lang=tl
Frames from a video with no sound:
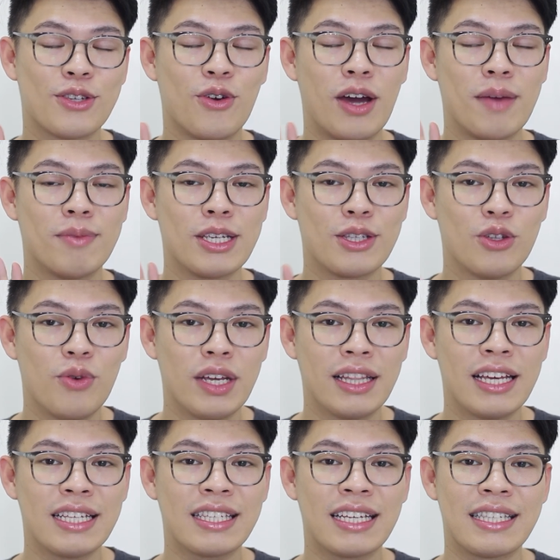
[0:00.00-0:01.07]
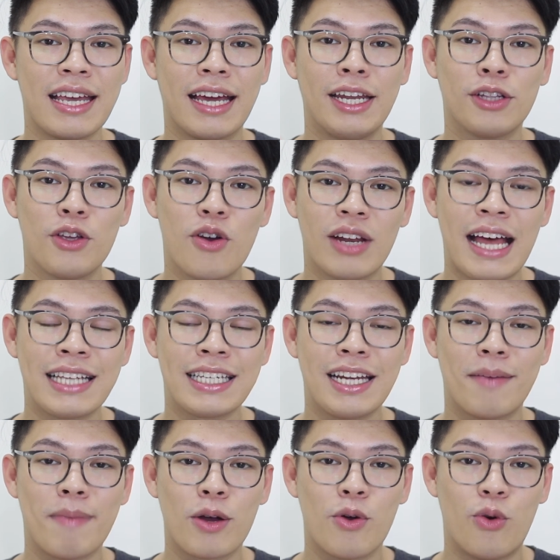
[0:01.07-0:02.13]
so I'm just doing this kasi ganito yung klase
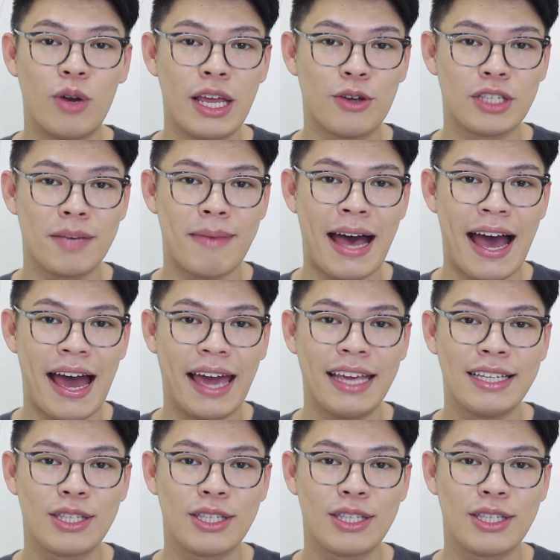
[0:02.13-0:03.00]
ng pagkukulay ko sa bahay.